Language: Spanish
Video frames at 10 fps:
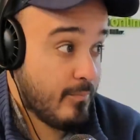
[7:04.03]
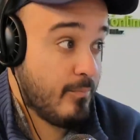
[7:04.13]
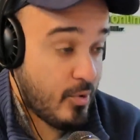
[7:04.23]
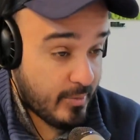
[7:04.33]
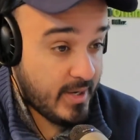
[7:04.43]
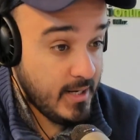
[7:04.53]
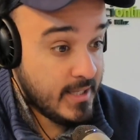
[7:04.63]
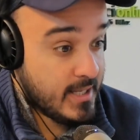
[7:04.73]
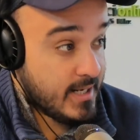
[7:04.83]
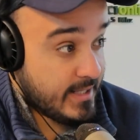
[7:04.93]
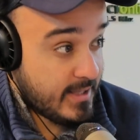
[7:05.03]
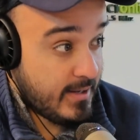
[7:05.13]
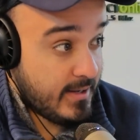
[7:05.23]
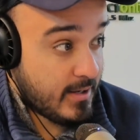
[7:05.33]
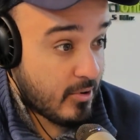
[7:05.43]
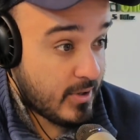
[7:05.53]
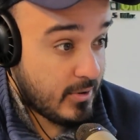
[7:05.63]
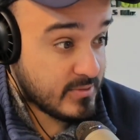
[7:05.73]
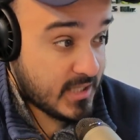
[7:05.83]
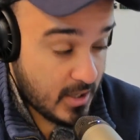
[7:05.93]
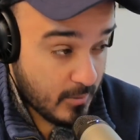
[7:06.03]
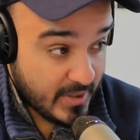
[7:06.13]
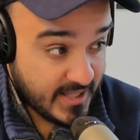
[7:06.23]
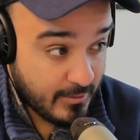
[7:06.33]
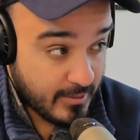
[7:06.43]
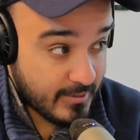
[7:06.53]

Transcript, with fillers: móvil, esté corriendo un sistema operativo.